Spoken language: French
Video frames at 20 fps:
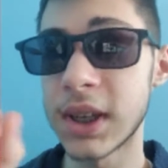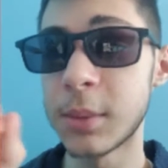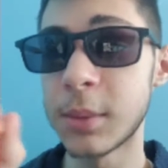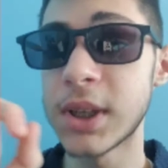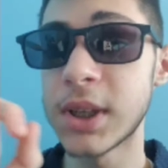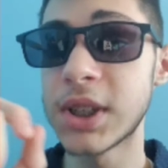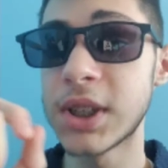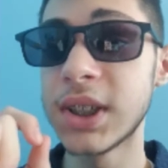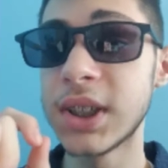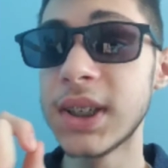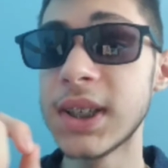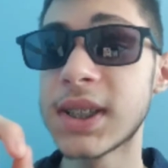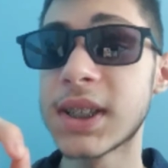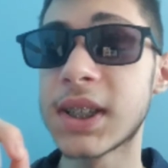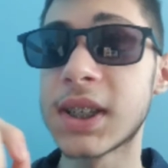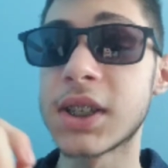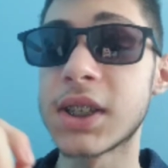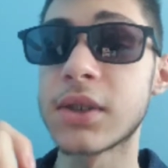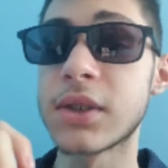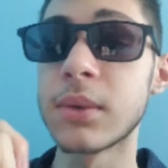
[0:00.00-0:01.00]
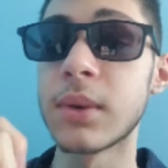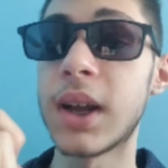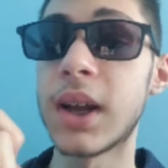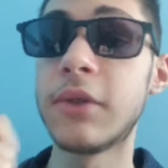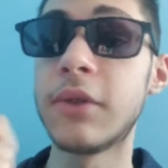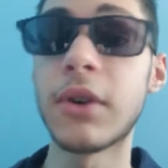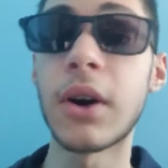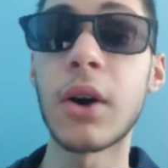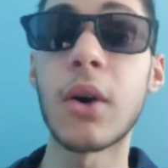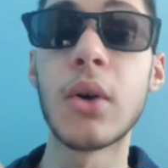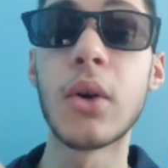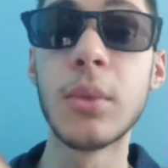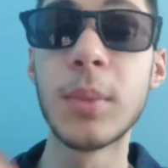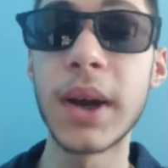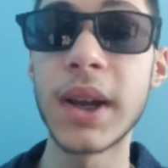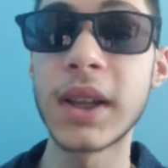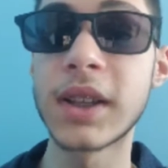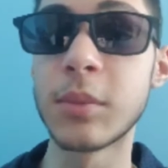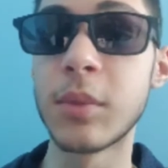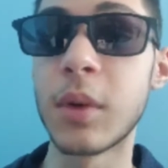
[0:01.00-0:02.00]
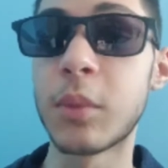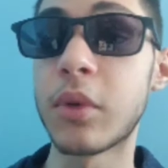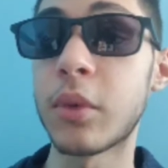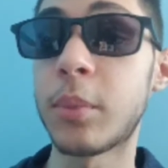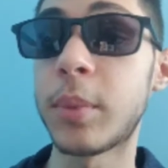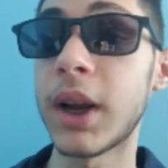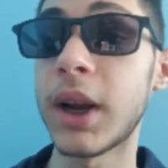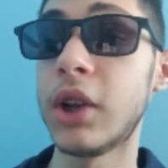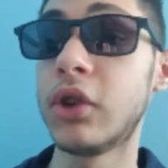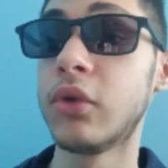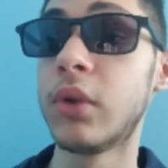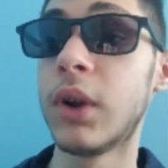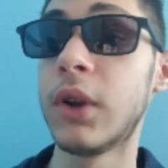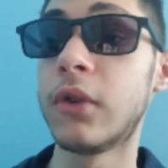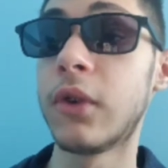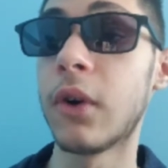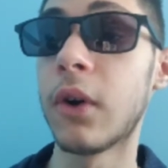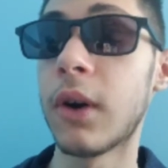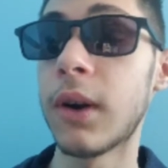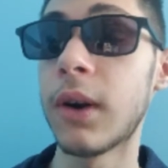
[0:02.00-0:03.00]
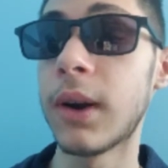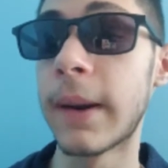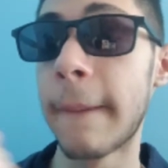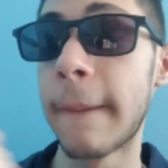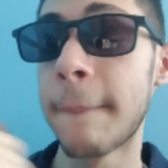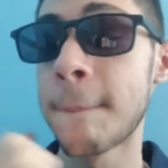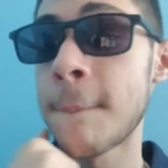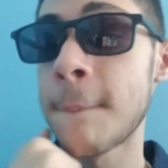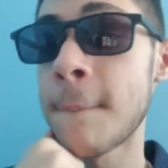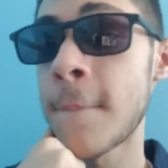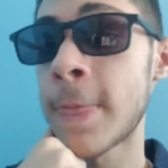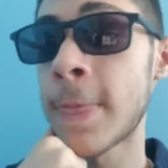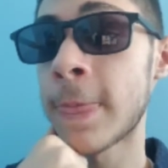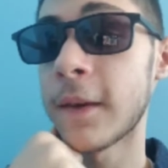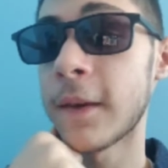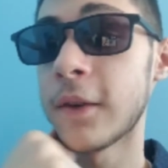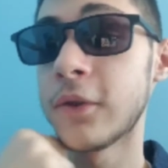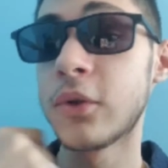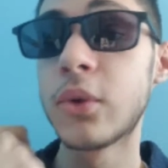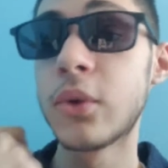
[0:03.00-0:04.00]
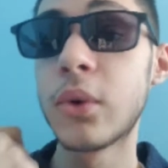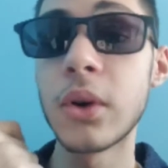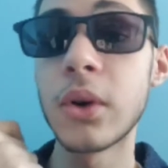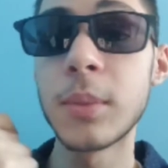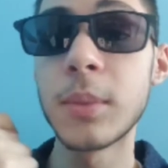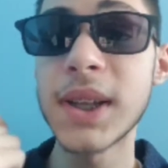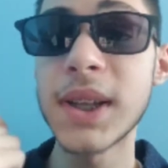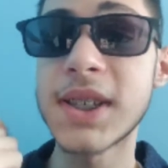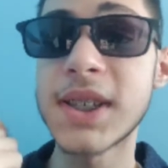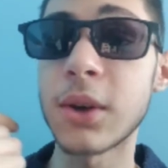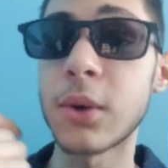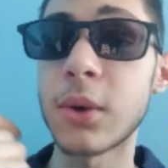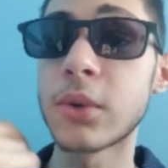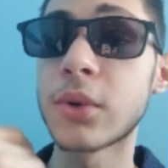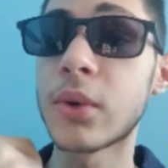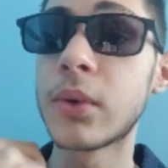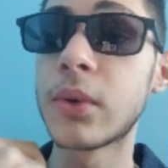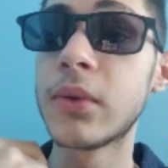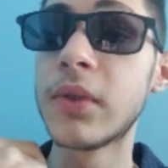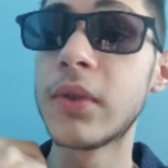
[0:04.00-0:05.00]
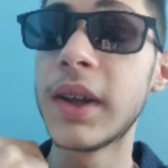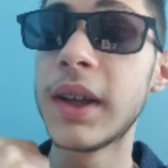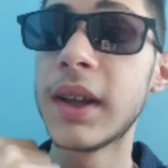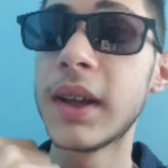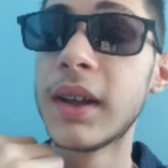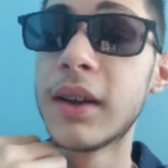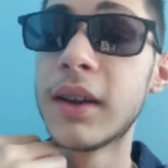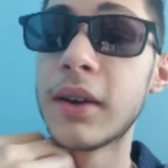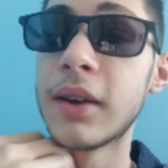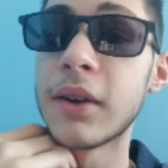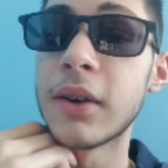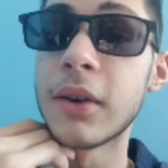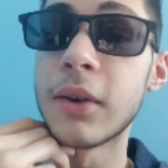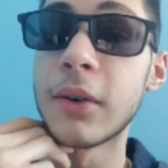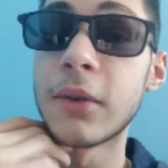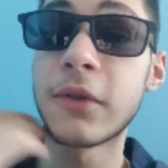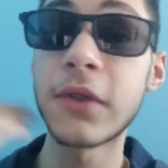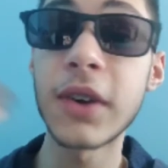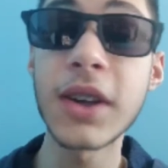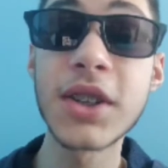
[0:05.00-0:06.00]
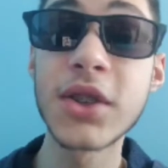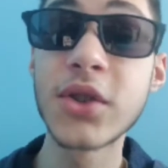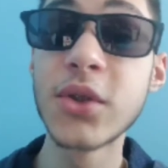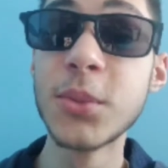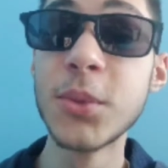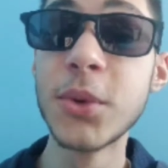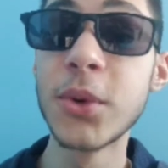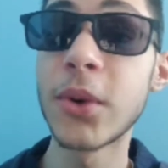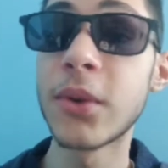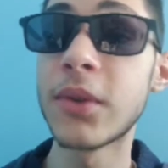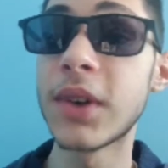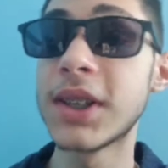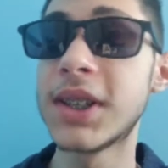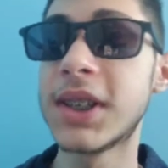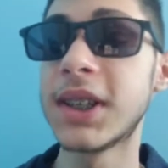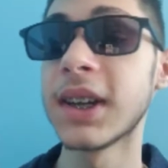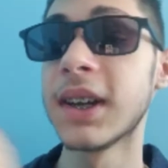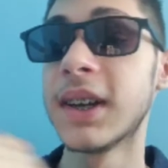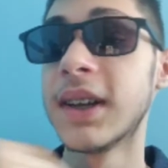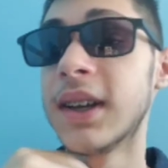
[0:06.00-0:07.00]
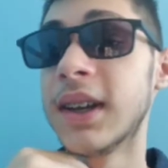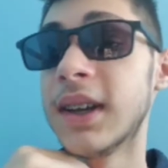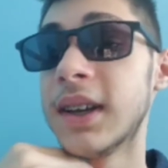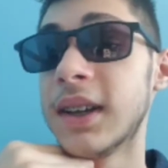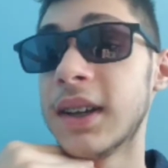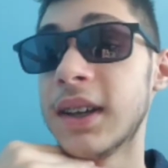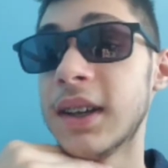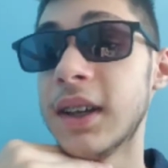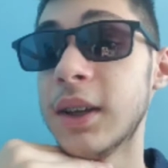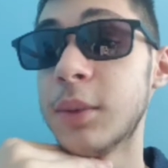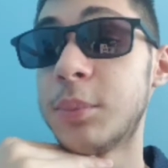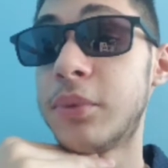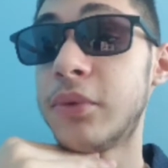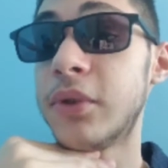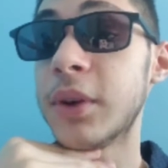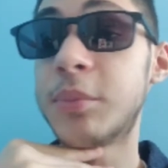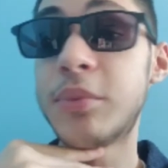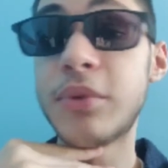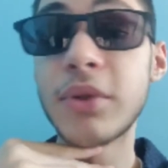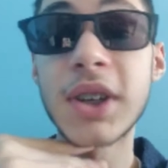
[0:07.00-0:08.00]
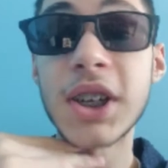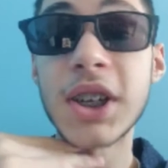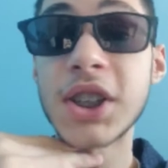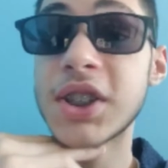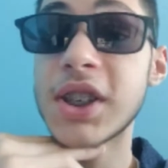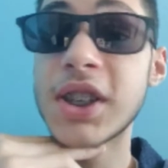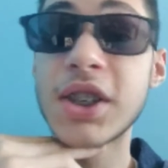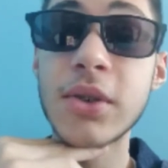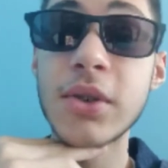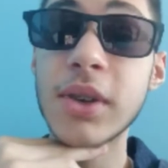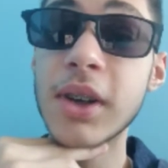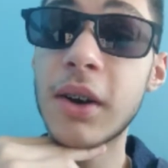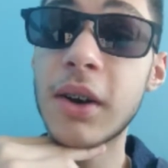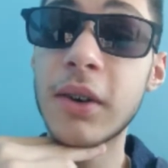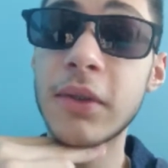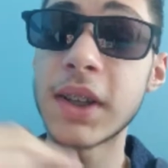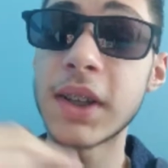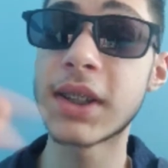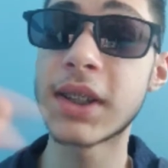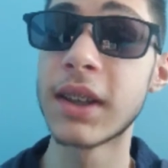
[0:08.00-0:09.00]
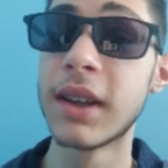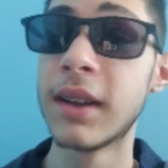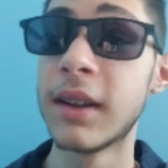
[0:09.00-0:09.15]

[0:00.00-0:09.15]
et Bezinis qui sont allés voir All Might bah, pour parler du One for All. Du coup, All Might s'est retrouvé face au mur, on va dire. Il pouvait plus cacher le secret en fait.